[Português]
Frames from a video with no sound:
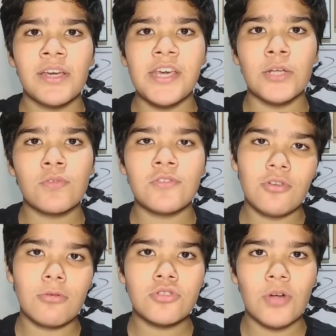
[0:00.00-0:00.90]
que
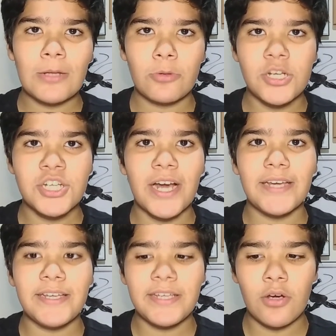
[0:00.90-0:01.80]
anunciou os jogadores
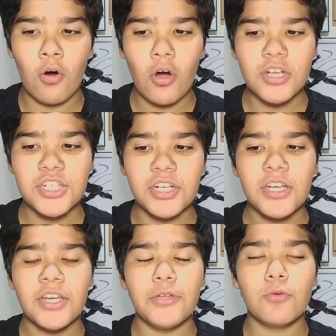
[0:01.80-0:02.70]
Kaique Rocha
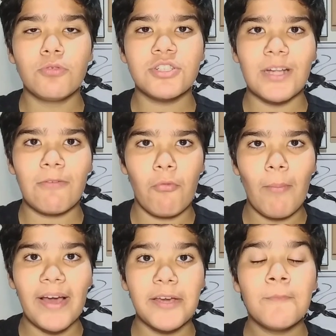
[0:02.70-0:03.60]
e o Gustavo
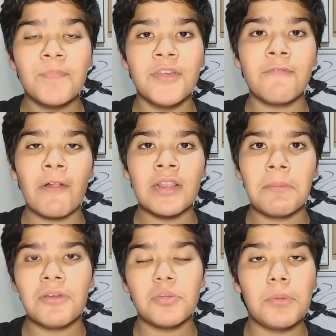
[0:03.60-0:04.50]
Maia. E falo
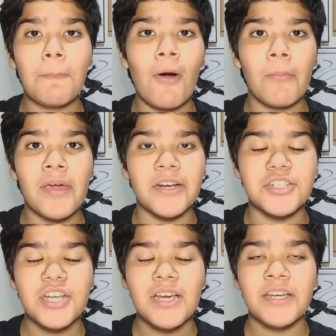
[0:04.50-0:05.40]
também sobre o
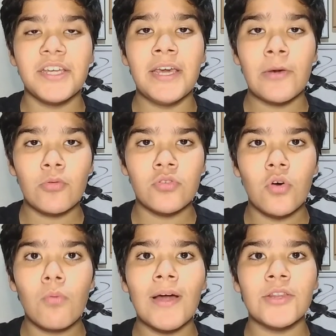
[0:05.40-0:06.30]
Palmeiras, que
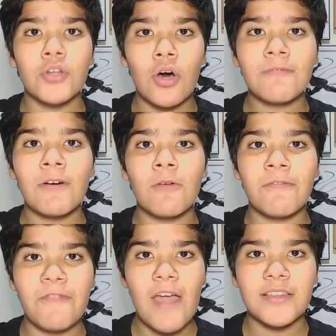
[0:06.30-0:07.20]
recusou uma nova
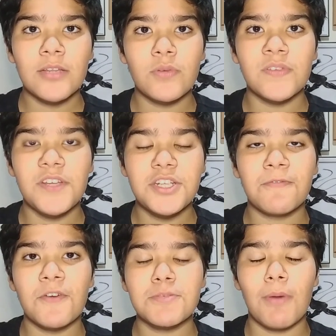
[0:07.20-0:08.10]
oferta do City
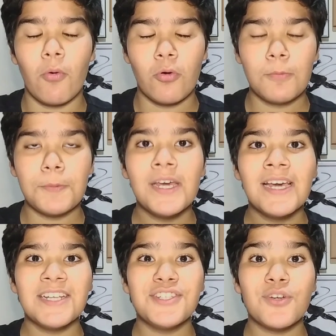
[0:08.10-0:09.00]
Football Group
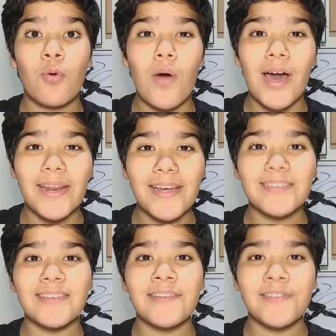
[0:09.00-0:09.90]
de
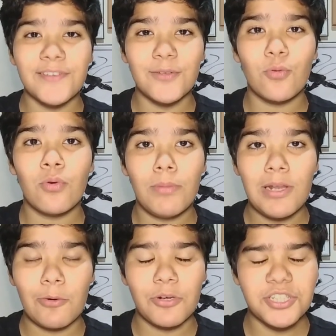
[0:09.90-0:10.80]
45
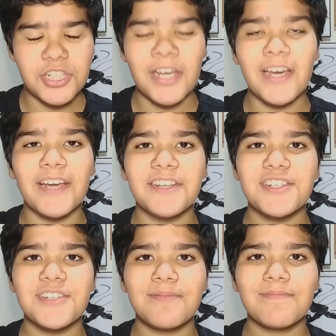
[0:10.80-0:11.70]
milhões de
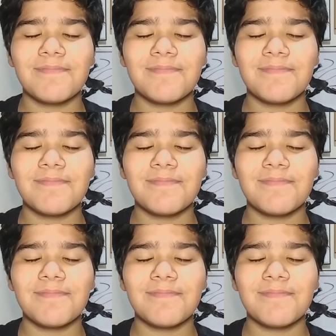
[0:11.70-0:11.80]
reais.